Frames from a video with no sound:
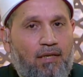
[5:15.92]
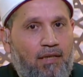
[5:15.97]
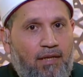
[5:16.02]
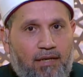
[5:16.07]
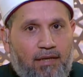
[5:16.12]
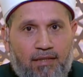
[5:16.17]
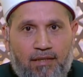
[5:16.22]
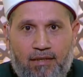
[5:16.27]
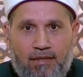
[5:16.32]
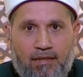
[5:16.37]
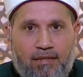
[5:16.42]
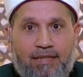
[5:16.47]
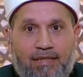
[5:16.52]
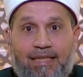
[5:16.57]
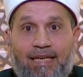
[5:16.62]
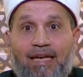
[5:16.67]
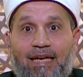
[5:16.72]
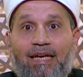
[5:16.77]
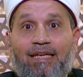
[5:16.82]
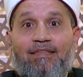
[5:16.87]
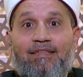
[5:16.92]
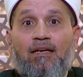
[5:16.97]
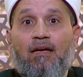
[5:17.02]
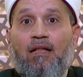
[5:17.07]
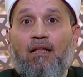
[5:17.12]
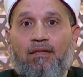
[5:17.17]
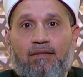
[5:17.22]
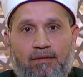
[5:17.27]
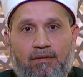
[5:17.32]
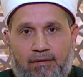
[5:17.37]
لأن
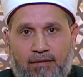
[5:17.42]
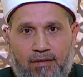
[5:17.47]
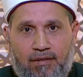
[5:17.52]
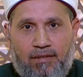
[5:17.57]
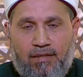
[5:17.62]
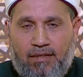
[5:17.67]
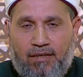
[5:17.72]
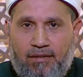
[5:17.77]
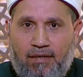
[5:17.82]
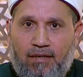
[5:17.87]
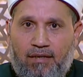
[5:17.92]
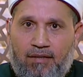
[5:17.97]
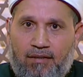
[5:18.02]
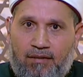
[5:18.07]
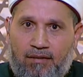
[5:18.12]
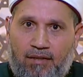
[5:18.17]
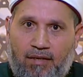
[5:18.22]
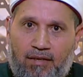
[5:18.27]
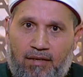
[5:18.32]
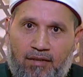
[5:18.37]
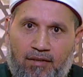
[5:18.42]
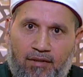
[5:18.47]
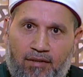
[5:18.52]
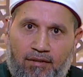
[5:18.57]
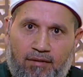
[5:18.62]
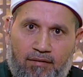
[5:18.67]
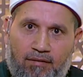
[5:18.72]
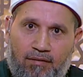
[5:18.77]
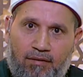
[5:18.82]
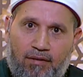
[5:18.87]
نادرا إنك تلاقي
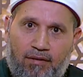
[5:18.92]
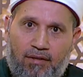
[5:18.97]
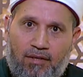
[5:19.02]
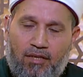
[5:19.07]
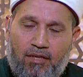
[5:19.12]
ست